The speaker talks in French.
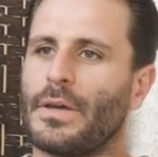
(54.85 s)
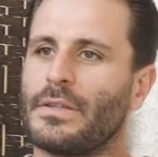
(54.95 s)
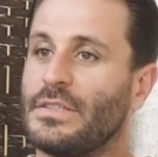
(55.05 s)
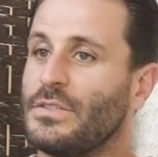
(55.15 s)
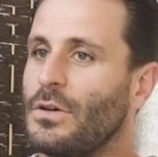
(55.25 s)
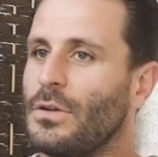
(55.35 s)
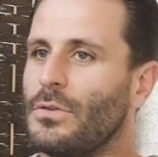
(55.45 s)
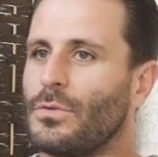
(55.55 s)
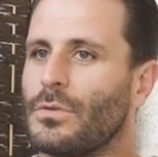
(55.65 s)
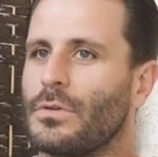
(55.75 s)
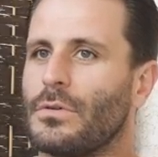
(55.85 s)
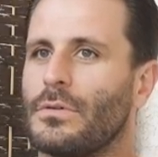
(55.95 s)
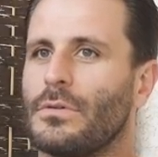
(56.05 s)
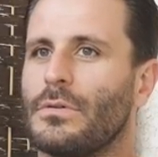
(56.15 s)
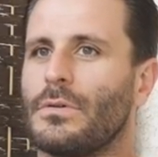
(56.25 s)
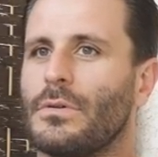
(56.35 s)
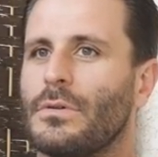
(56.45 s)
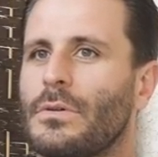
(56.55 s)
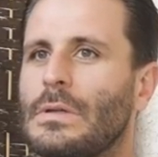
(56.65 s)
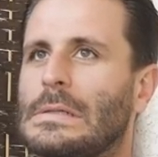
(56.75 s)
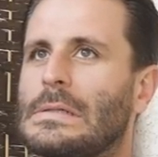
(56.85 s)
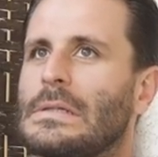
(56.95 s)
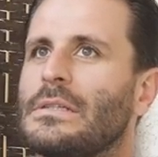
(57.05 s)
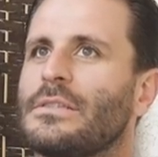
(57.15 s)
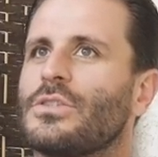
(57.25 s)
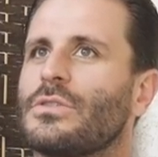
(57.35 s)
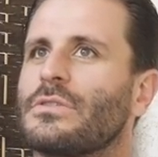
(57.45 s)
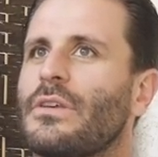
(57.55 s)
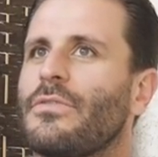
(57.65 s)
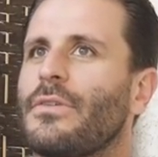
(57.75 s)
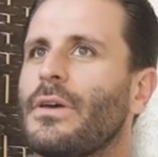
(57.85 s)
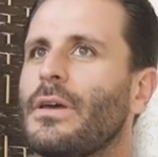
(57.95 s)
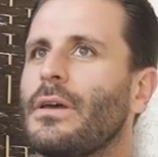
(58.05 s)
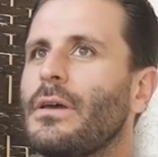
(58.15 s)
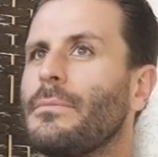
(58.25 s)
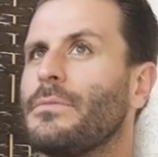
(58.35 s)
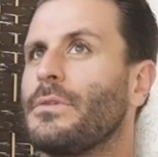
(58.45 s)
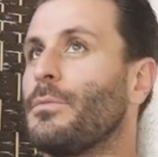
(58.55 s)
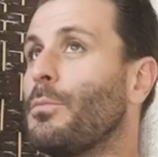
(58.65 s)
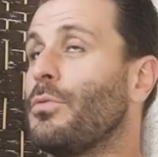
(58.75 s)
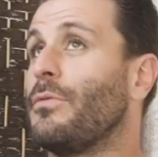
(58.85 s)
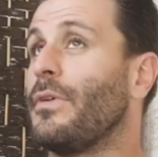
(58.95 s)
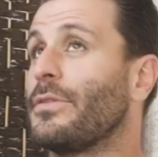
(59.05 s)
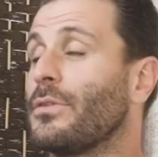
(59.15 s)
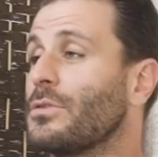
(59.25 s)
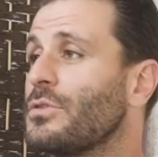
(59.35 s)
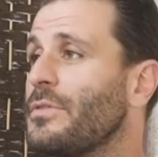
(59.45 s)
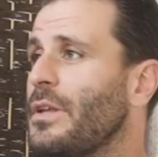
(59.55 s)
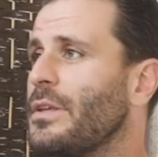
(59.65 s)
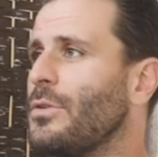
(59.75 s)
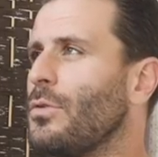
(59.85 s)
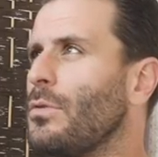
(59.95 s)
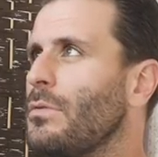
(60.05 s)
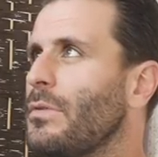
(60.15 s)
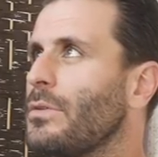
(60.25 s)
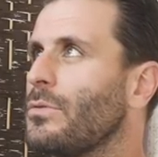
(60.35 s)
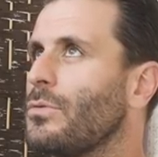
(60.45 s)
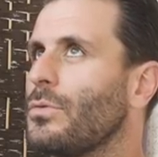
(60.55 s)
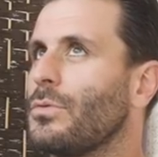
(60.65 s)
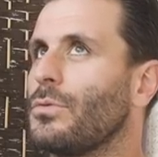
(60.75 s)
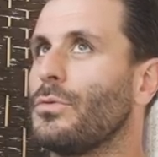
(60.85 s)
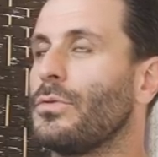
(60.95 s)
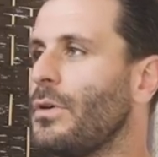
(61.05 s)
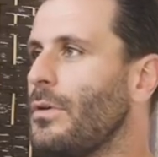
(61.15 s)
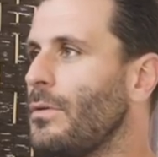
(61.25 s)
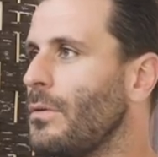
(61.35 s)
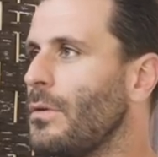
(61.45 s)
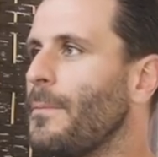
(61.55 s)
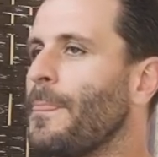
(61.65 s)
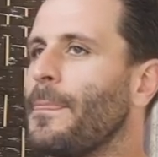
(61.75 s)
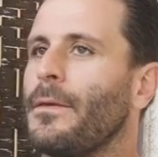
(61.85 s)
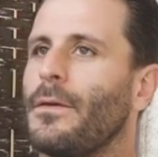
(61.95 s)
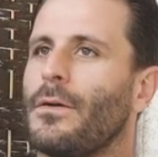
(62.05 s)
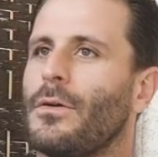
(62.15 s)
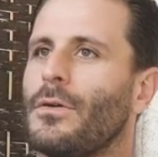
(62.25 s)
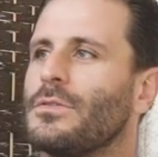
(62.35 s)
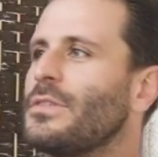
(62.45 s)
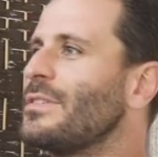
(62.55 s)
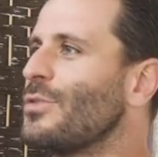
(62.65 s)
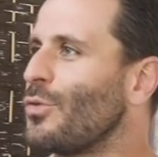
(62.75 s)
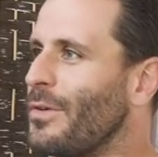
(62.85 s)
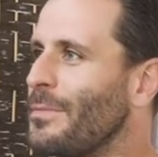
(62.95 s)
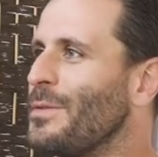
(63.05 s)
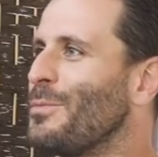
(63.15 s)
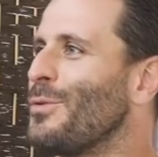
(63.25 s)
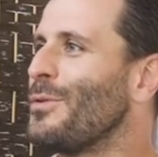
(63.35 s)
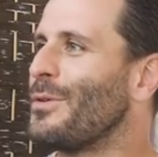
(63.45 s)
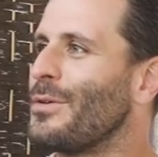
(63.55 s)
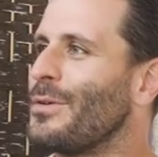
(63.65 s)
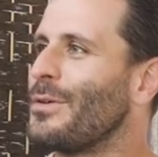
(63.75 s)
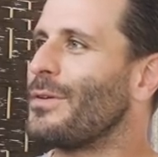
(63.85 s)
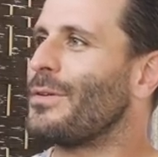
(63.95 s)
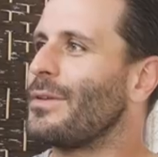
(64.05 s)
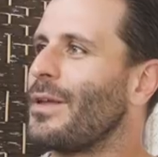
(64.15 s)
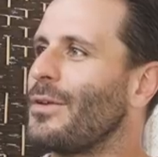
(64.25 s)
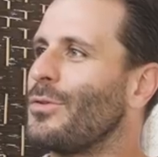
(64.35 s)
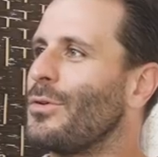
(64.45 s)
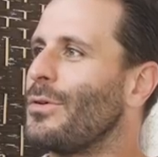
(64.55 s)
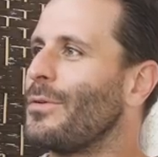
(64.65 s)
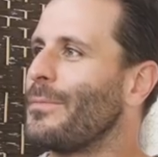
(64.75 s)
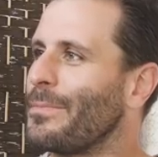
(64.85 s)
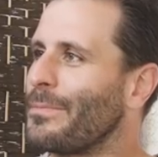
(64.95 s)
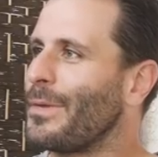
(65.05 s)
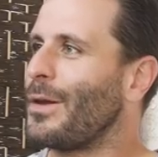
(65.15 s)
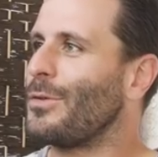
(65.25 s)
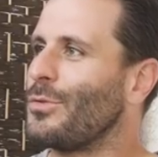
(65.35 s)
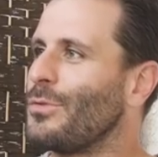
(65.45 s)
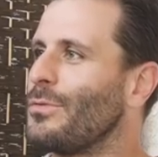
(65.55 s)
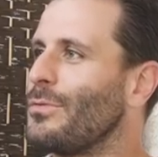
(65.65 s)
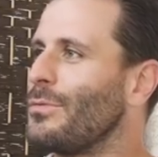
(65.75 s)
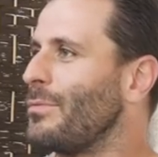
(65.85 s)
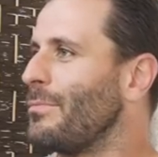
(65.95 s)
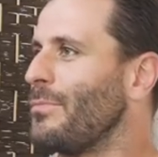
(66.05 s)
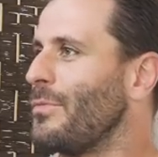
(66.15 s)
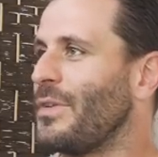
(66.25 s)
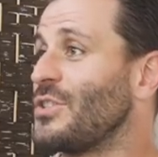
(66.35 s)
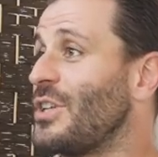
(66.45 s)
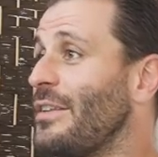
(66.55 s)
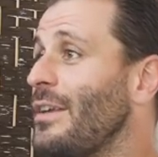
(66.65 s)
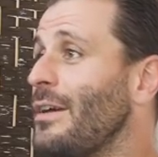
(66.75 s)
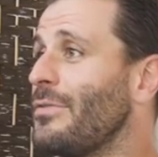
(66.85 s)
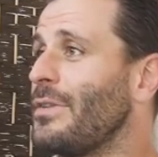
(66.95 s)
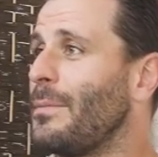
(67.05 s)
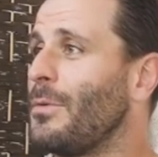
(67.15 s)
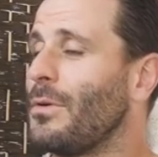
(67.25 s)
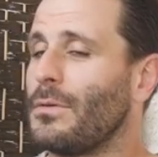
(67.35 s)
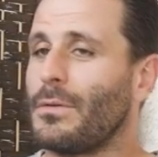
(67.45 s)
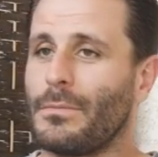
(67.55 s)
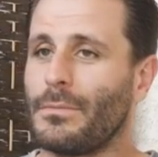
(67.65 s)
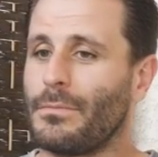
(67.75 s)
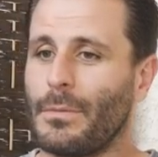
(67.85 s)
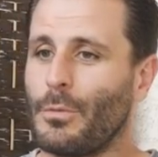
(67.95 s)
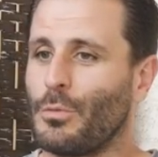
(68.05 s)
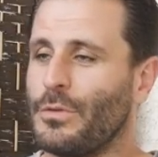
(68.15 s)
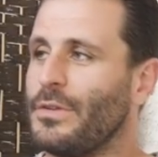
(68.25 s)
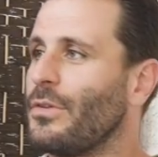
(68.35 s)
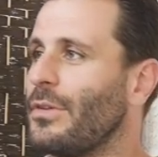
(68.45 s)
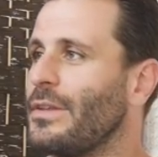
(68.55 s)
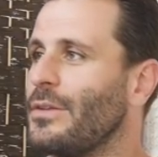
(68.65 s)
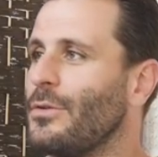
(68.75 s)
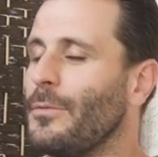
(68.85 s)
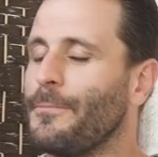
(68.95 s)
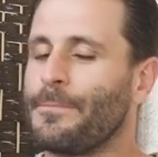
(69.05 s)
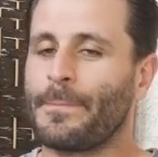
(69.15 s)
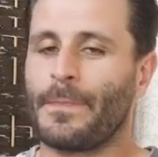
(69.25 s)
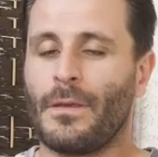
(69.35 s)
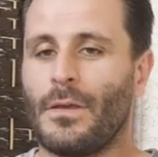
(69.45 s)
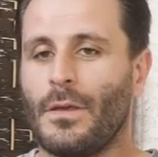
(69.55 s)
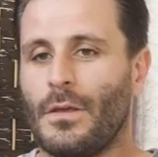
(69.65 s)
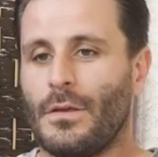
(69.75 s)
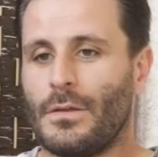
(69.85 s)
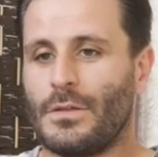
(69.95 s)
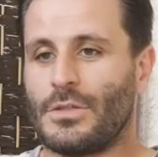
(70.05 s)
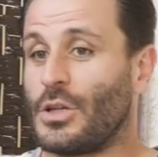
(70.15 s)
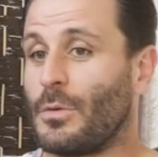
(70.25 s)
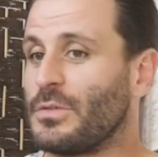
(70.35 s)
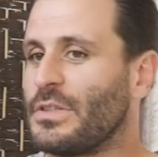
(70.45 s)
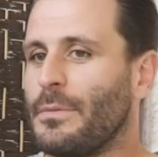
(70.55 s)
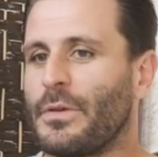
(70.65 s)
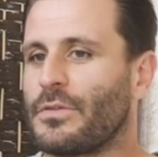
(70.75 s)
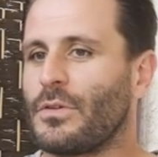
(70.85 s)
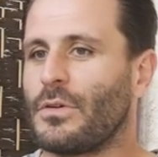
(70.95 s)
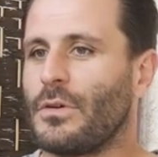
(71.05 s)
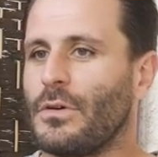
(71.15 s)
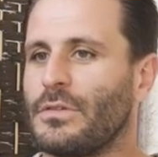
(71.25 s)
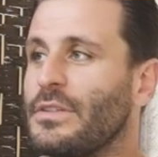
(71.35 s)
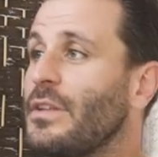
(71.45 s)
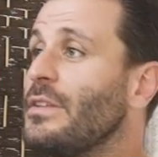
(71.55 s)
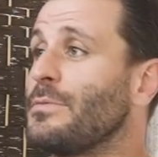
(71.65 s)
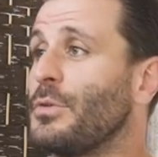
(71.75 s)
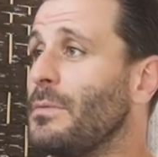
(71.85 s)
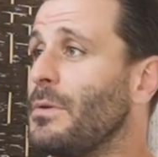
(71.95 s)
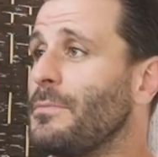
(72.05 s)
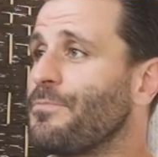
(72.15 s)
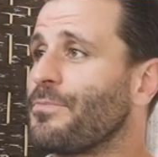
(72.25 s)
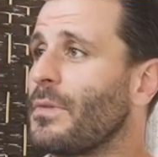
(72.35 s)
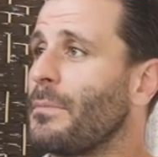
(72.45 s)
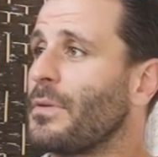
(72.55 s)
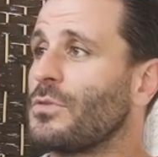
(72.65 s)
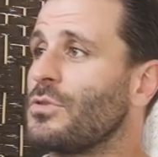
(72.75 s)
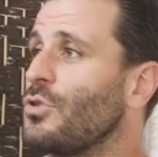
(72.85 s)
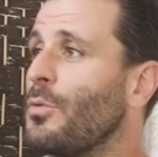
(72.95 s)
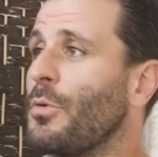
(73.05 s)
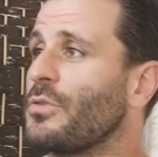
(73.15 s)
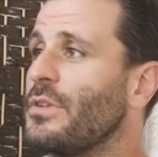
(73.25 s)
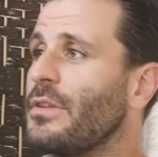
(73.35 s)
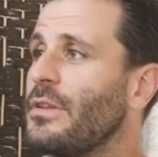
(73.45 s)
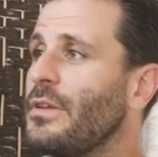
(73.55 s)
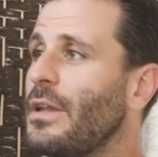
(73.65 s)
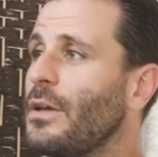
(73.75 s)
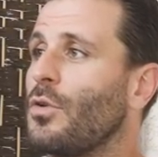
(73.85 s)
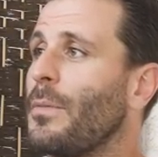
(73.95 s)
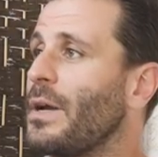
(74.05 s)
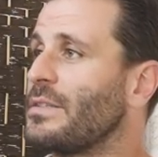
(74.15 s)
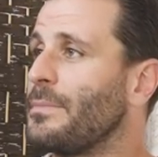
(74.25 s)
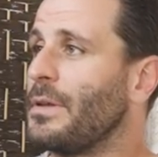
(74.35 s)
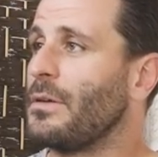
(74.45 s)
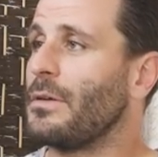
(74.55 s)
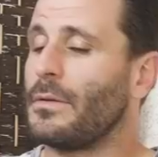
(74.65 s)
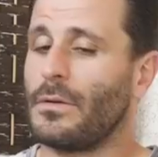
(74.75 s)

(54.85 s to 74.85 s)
près 10 ans, donc euh, sachant que ça fait un petit peu plus de 20 ans que je fais de l'aïkido, 22 ans, euh, ça s'est trouvé un petit peu euh, à une, phase charnière finalement, mm. un peu plus de 10 ans d'aïkido. J'ai commencé parce que c'était disponible, parce que j'ai eu l'opportunité d'y aller, qu'on m'a accepté.